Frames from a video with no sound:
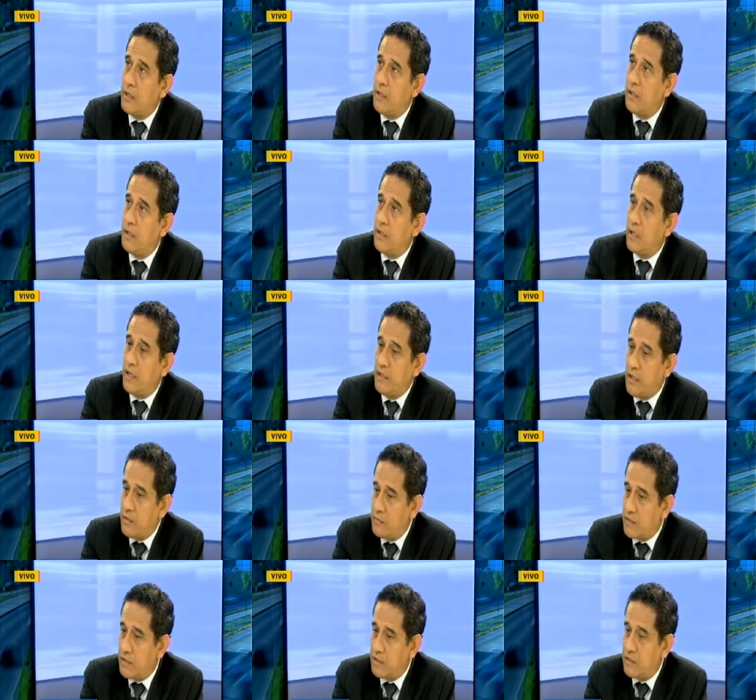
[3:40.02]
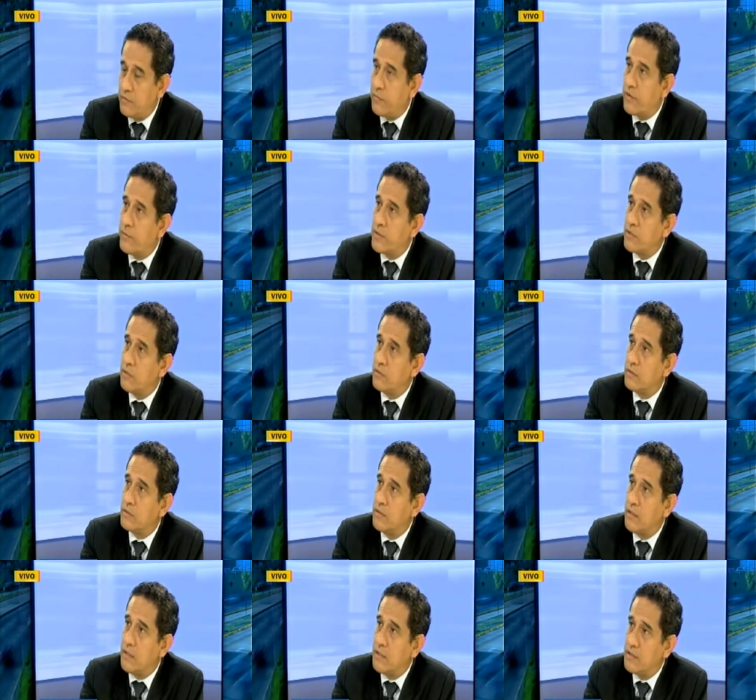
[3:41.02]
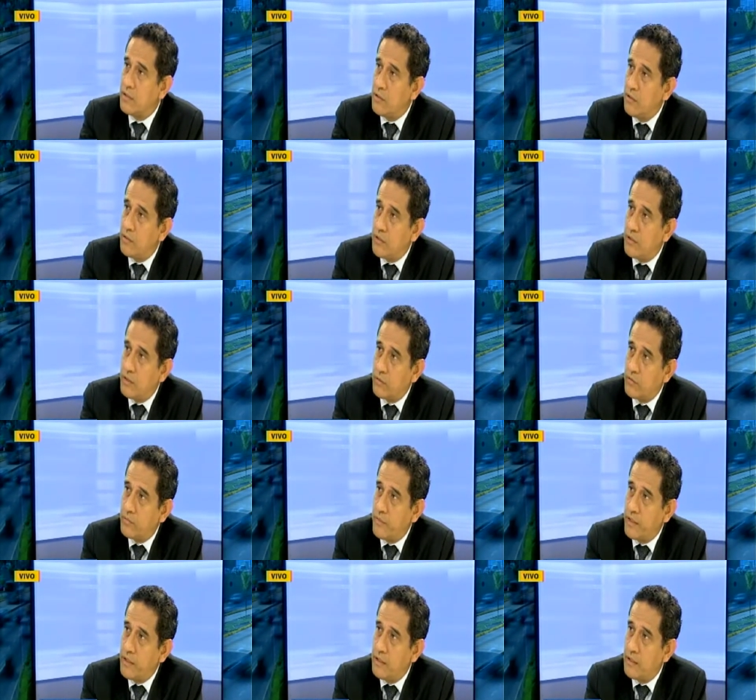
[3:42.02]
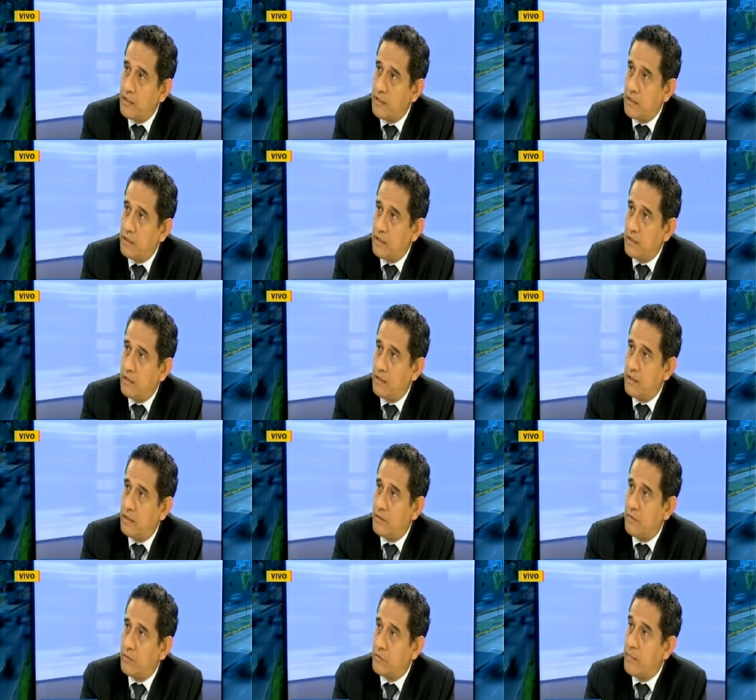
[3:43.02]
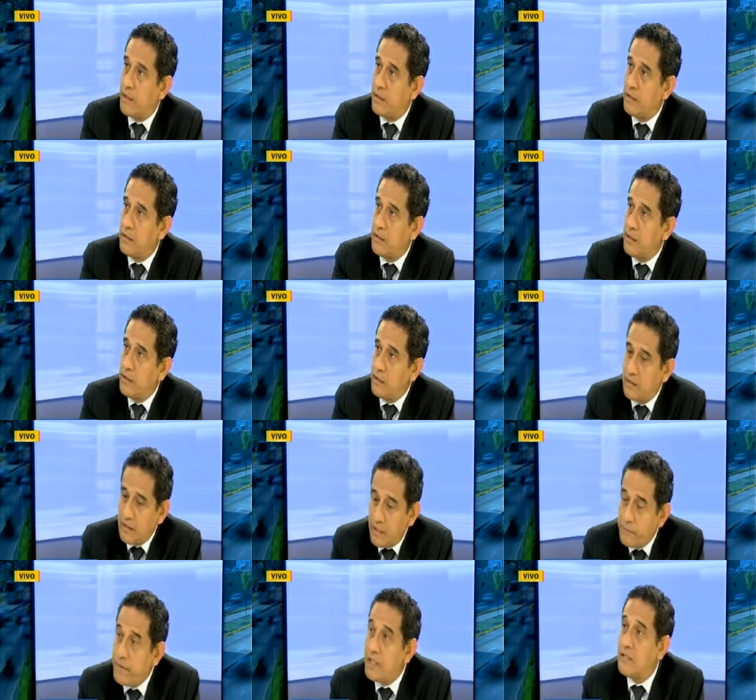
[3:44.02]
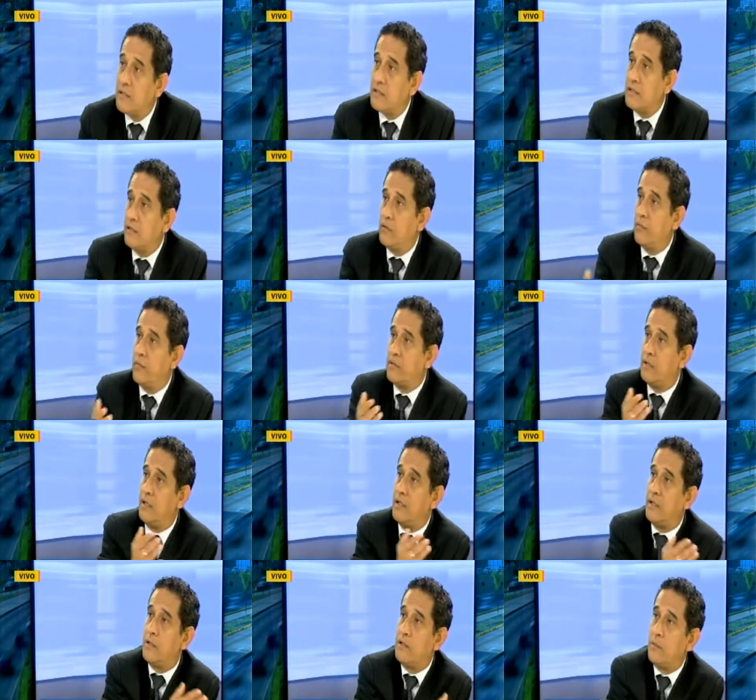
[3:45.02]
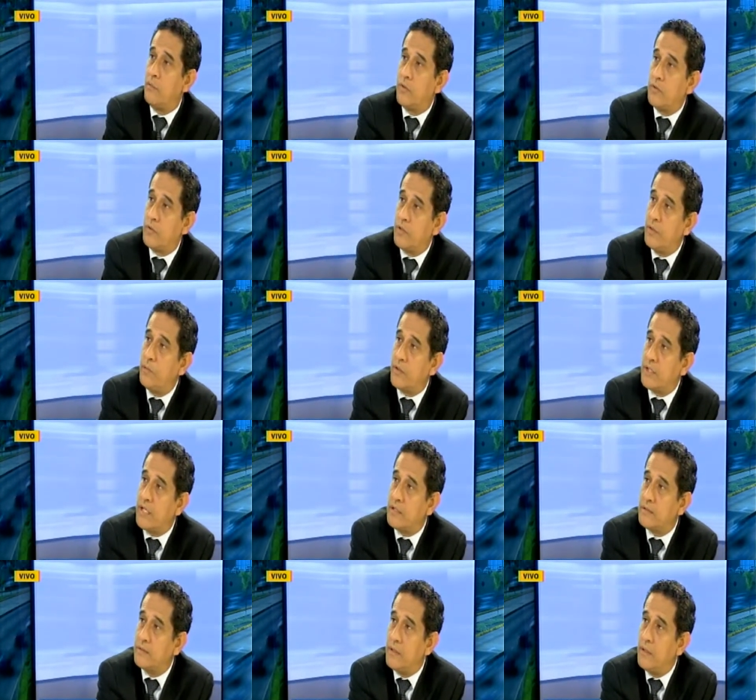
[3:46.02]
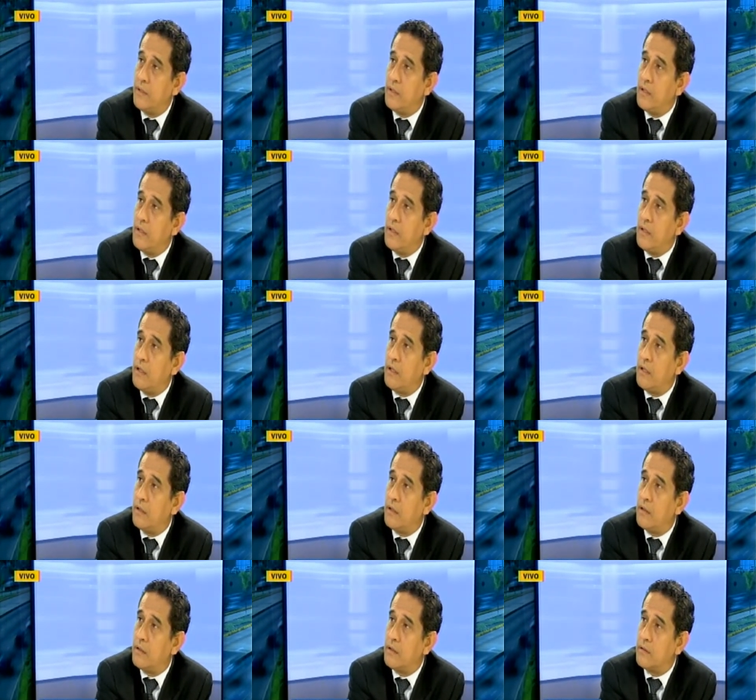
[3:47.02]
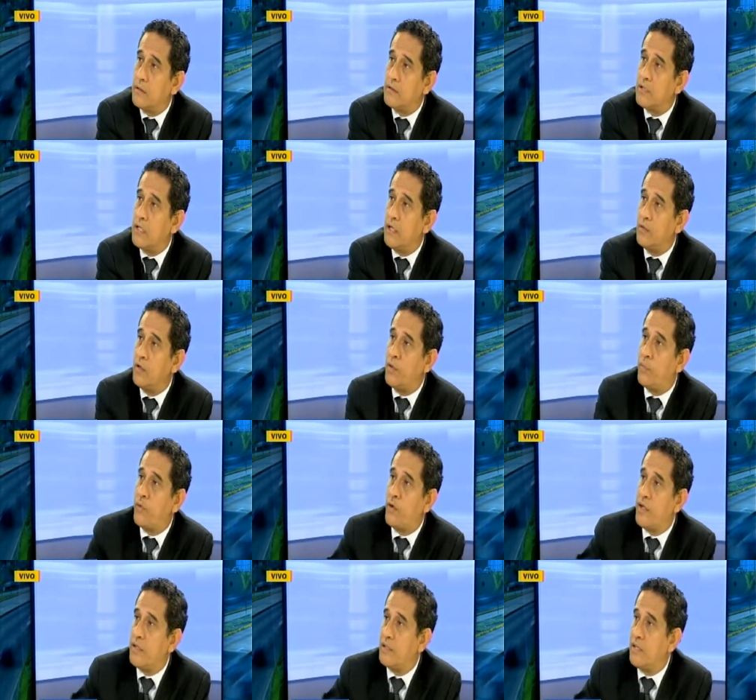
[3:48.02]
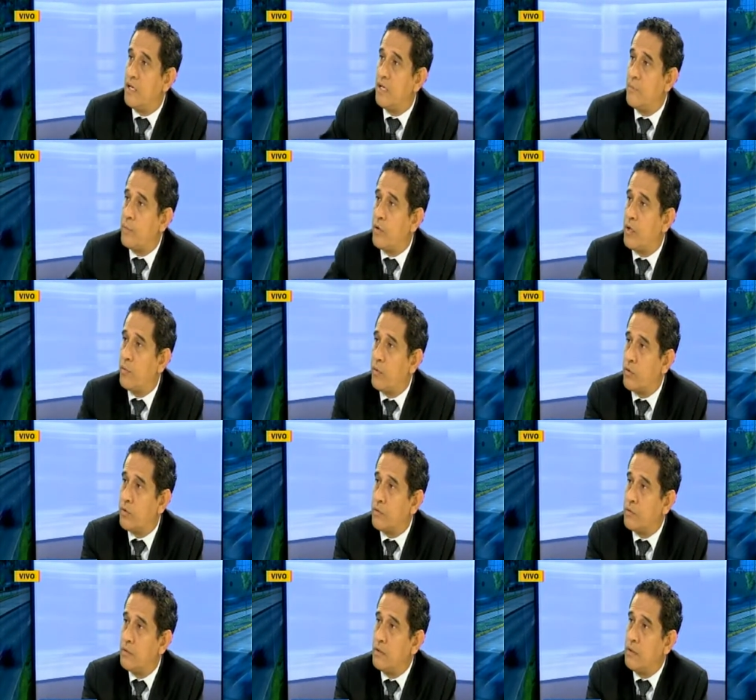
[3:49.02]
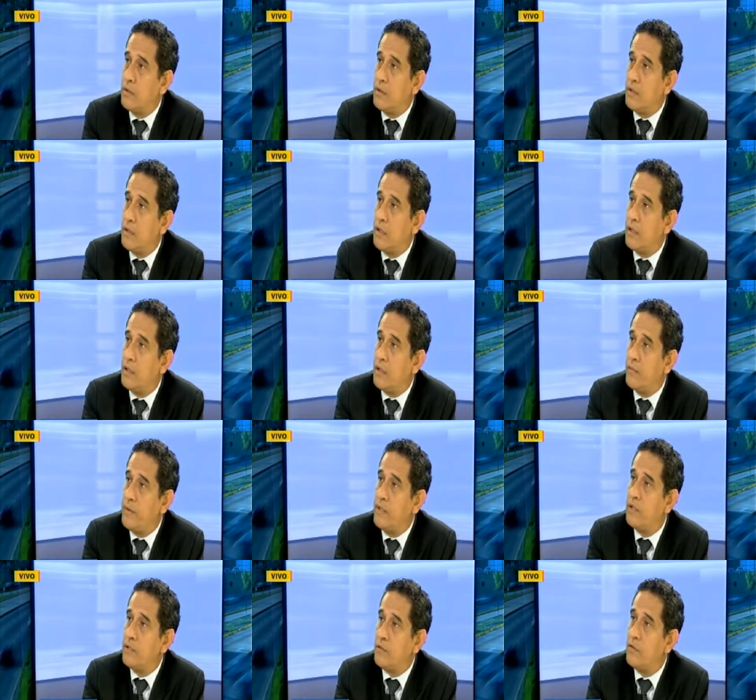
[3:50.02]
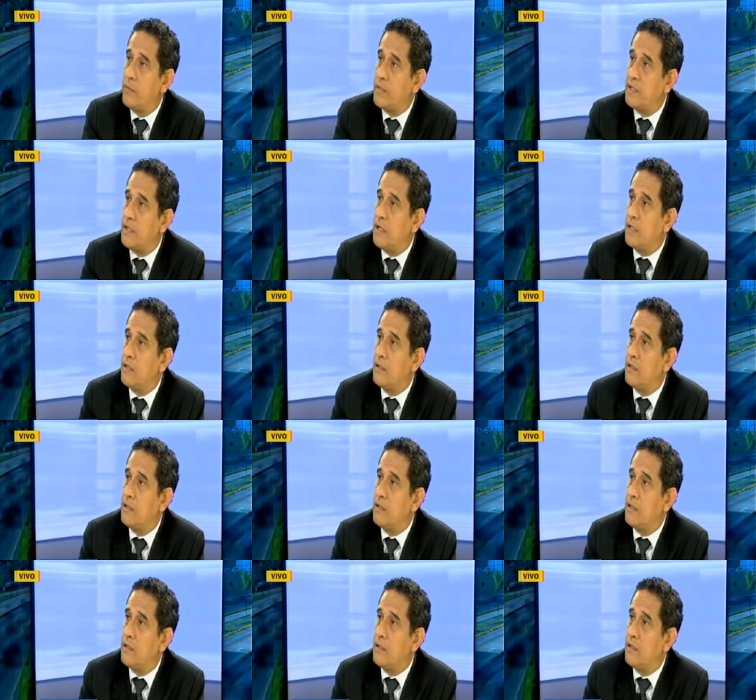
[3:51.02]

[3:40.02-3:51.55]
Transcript: Eh, ahí hay una desinformación. La señora Luz Marina eh, Guzmán ya viene siendo investigada de mucho tiempo atrás. Ah, ya. O sea que no es porque sea por el voto. Ella viene siendo investigada.